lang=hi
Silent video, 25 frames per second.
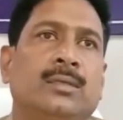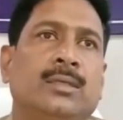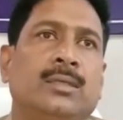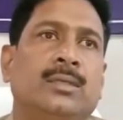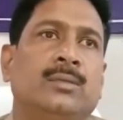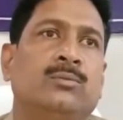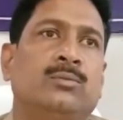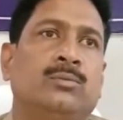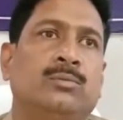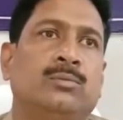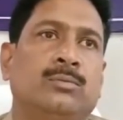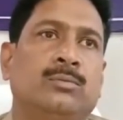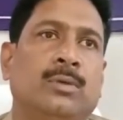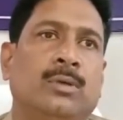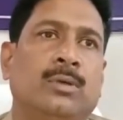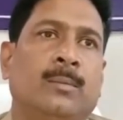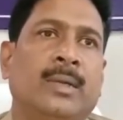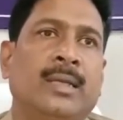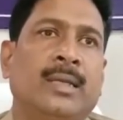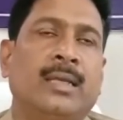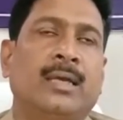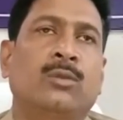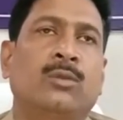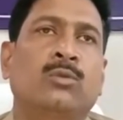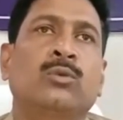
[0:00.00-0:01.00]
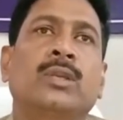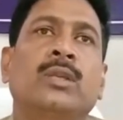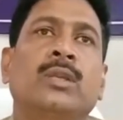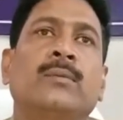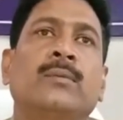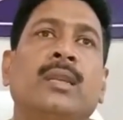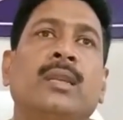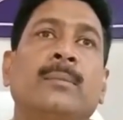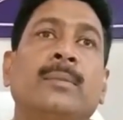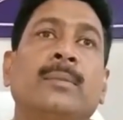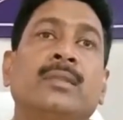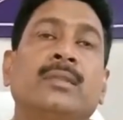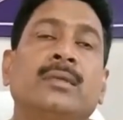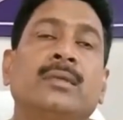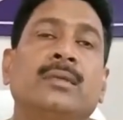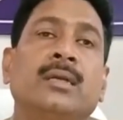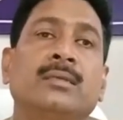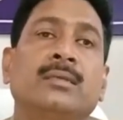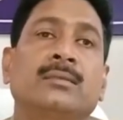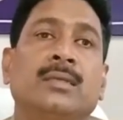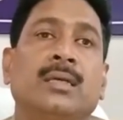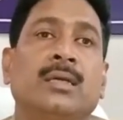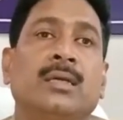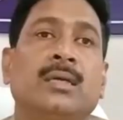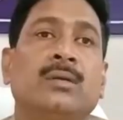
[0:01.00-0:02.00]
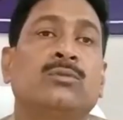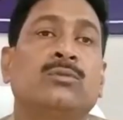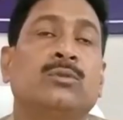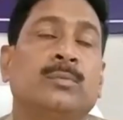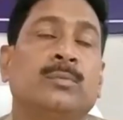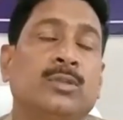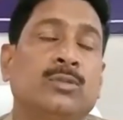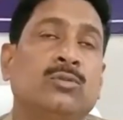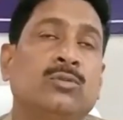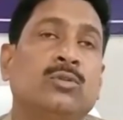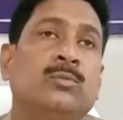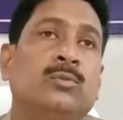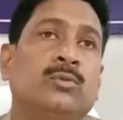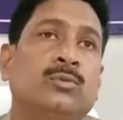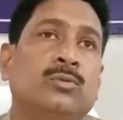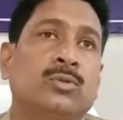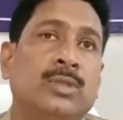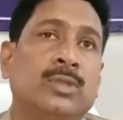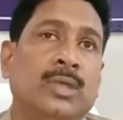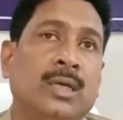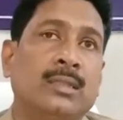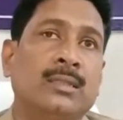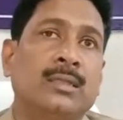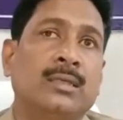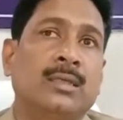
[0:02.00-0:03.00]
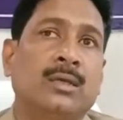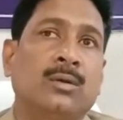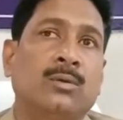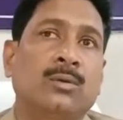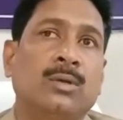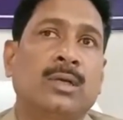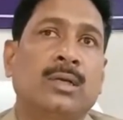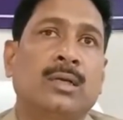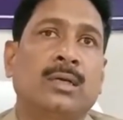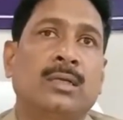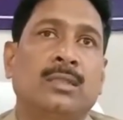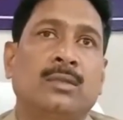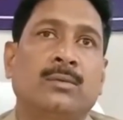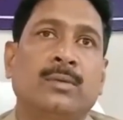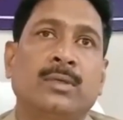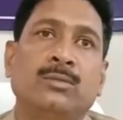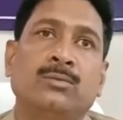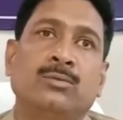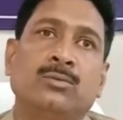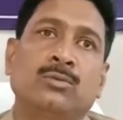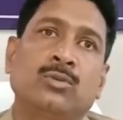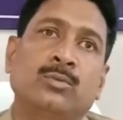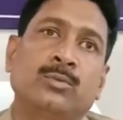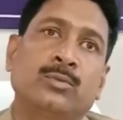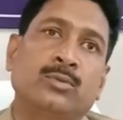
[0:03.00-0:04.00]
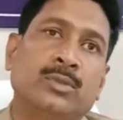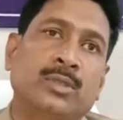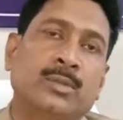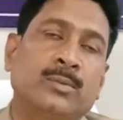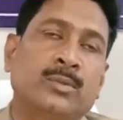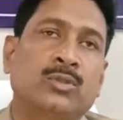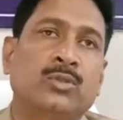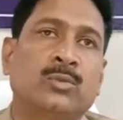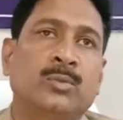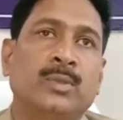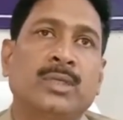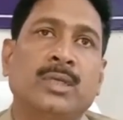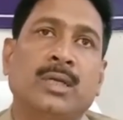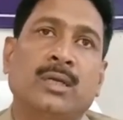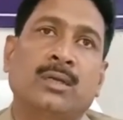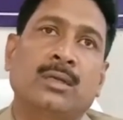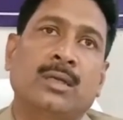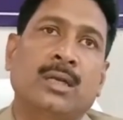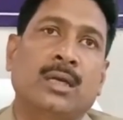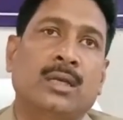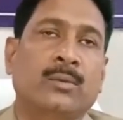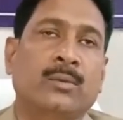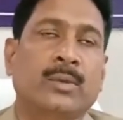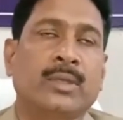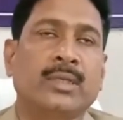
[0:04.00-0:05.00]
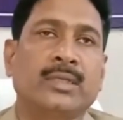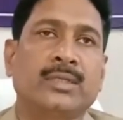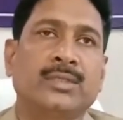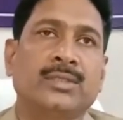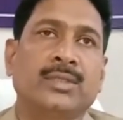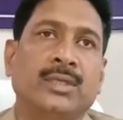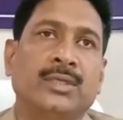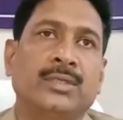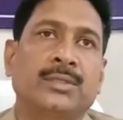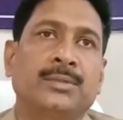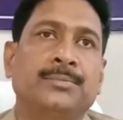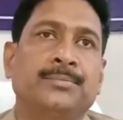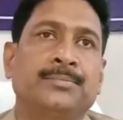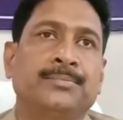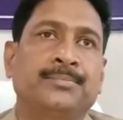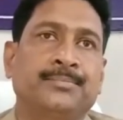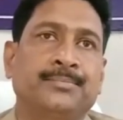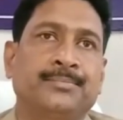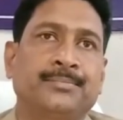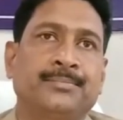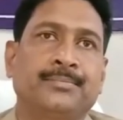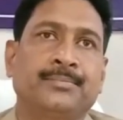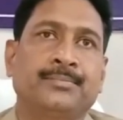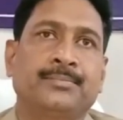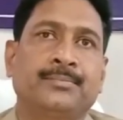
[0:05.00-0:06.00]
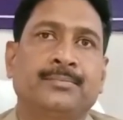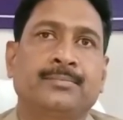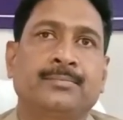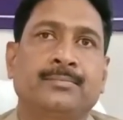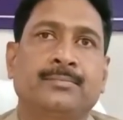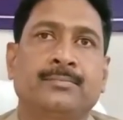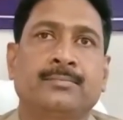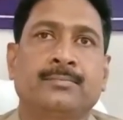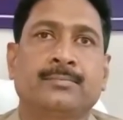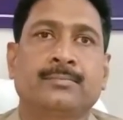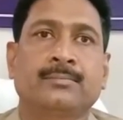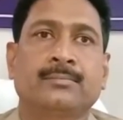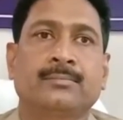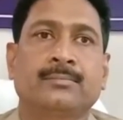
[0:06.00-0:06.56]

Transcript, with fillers: कि हमारे यहाँ रुकने वाला व्यक्ति कैसा है उन बिंदुओं को उनको ध्यान देना होगा अदरवाइज उनको उनके विरुद्ध भी कार्रवाई की जाएगी